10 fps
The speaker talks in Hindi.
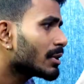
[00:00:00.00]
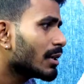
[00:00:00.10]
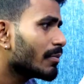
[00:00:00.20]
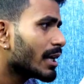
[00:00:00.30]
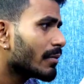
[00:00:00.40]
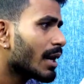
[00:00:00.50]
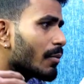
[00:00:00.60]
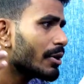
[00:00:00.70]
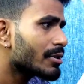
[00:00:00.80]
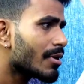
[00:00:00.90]
मतलब बैक में
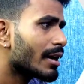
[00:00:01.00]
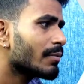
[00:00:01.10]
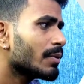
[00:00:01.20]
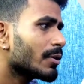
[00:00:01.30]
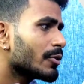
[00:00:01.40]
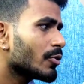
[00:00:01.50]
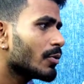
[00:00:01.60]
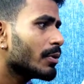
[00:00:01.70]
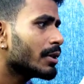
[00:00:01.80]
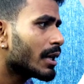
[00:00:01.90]
आपको एक सौ आठ एम पी प्लस दो
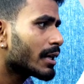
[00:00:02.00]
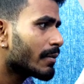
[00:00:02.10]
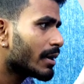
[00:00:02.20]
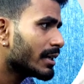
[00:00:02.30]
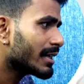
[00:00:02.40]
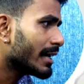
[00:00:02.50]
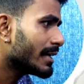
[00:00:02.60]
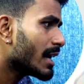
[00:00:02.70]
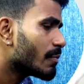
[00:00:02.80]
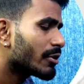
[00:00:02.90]
एम पी का कैमरा दिखाई
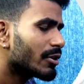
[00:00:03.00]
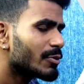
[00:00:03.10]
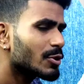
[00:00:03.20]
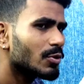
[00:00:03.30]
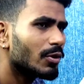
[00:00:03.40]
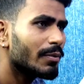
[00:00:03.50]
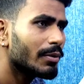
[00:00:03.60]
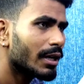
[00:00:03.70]
देगा फ्रंट में सोलह एम